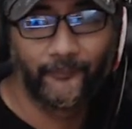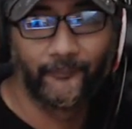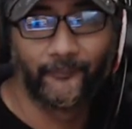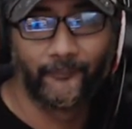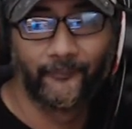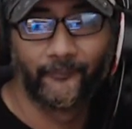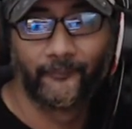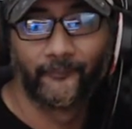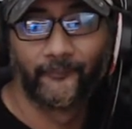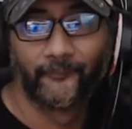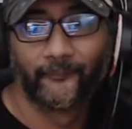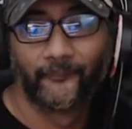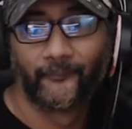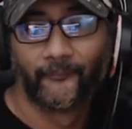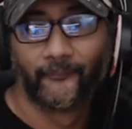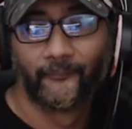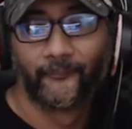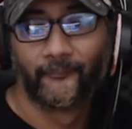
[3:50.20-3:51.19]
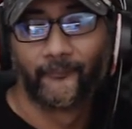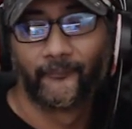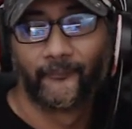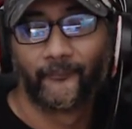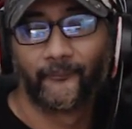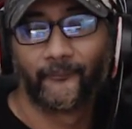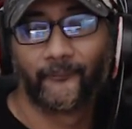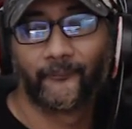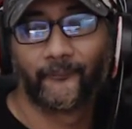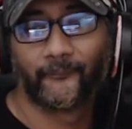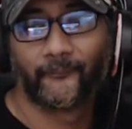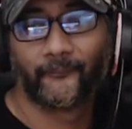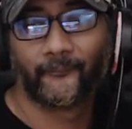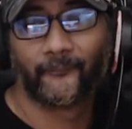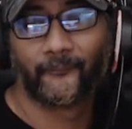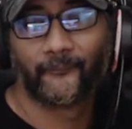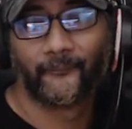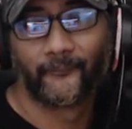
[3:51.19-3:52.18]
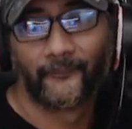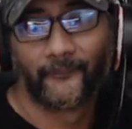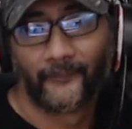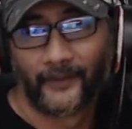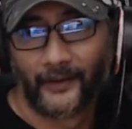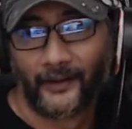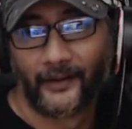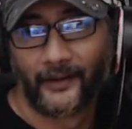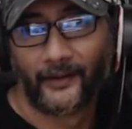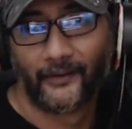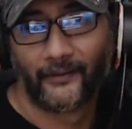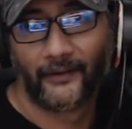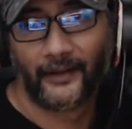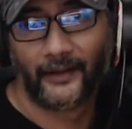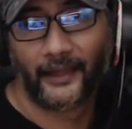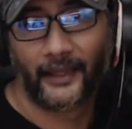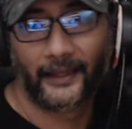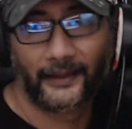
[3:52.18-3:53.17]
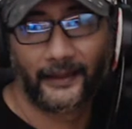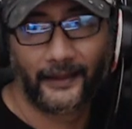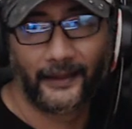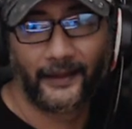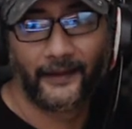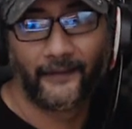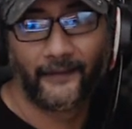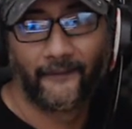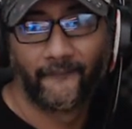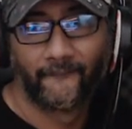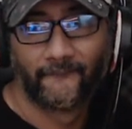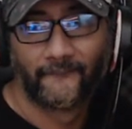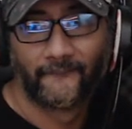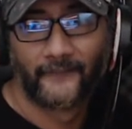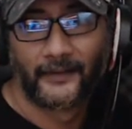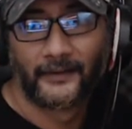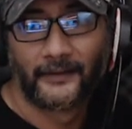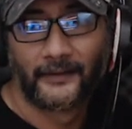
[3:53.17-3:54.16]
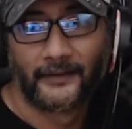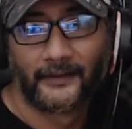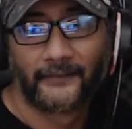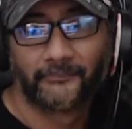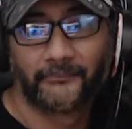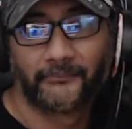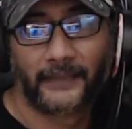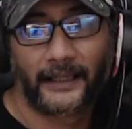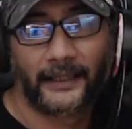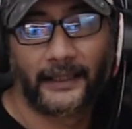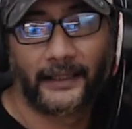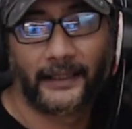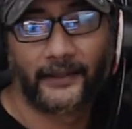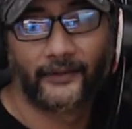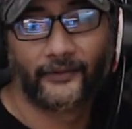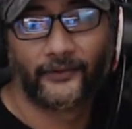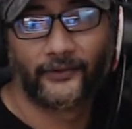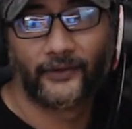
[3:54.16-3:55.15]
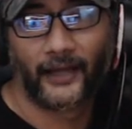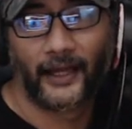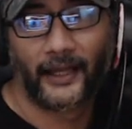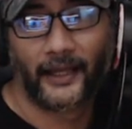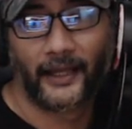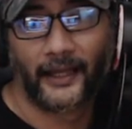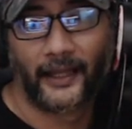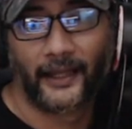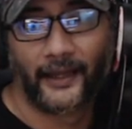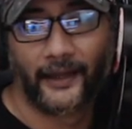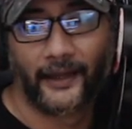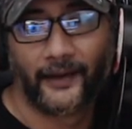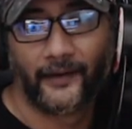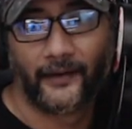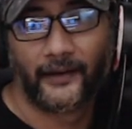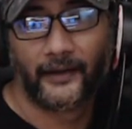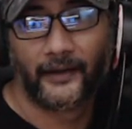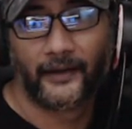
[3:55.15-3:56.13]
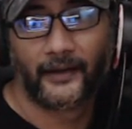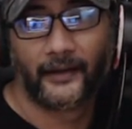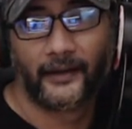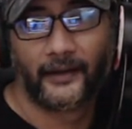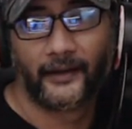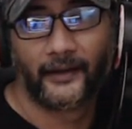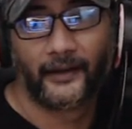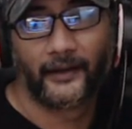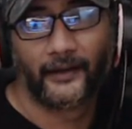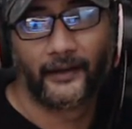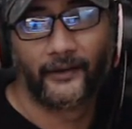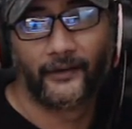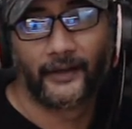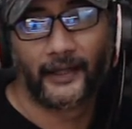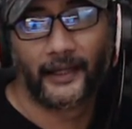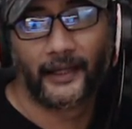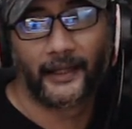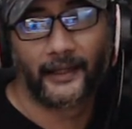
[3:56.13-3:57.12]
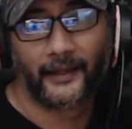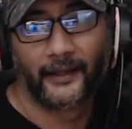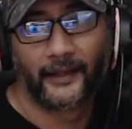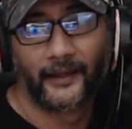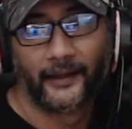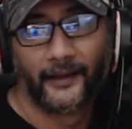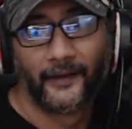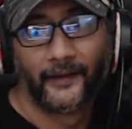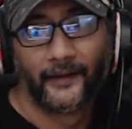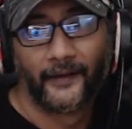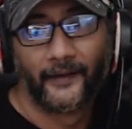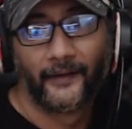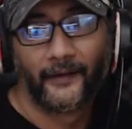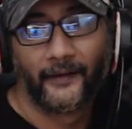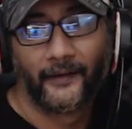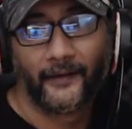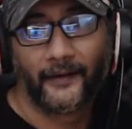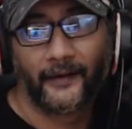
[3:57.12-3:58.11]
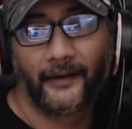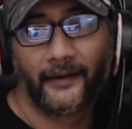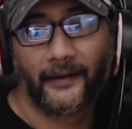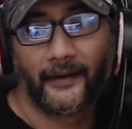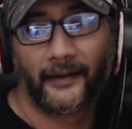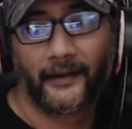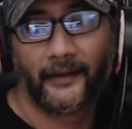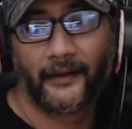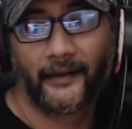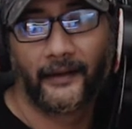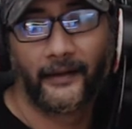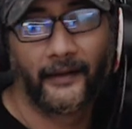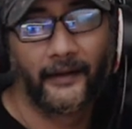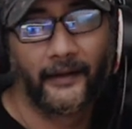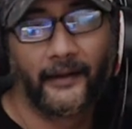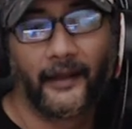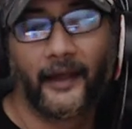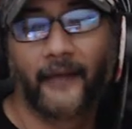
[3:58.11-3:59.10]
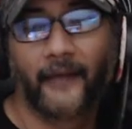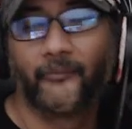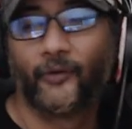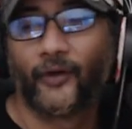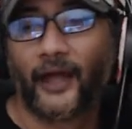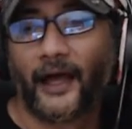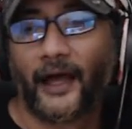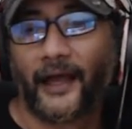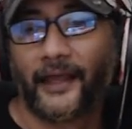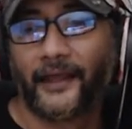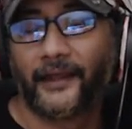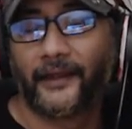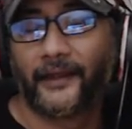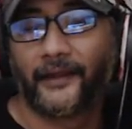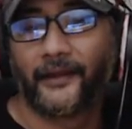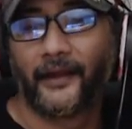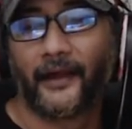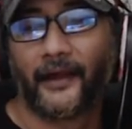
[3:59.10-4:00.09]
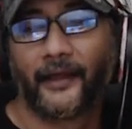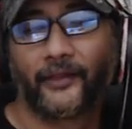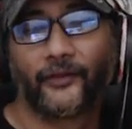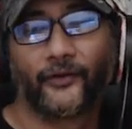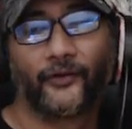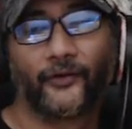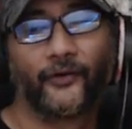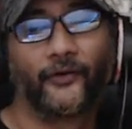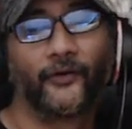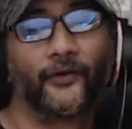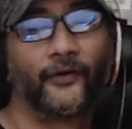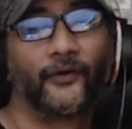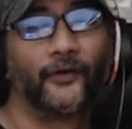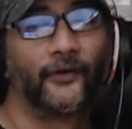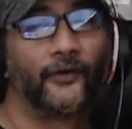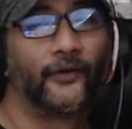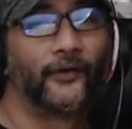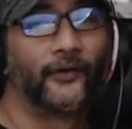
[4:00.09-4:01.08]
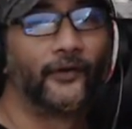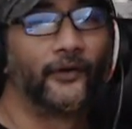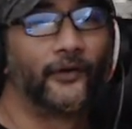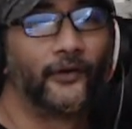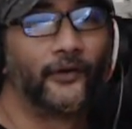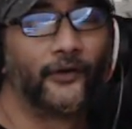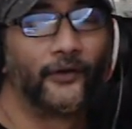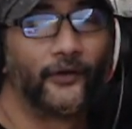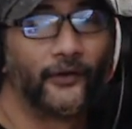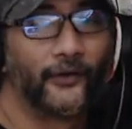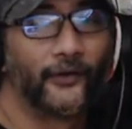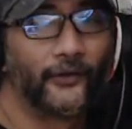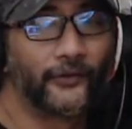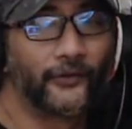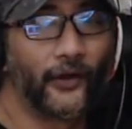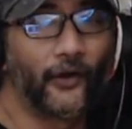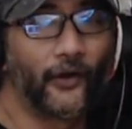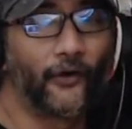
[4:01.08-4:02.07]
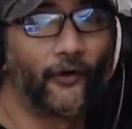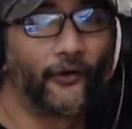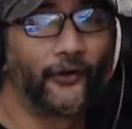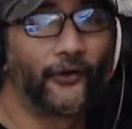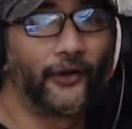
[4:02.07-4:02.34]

hmm hmm lu lihat nih begitu jalan deh lu lihat nah nah mulai dah tuh dengon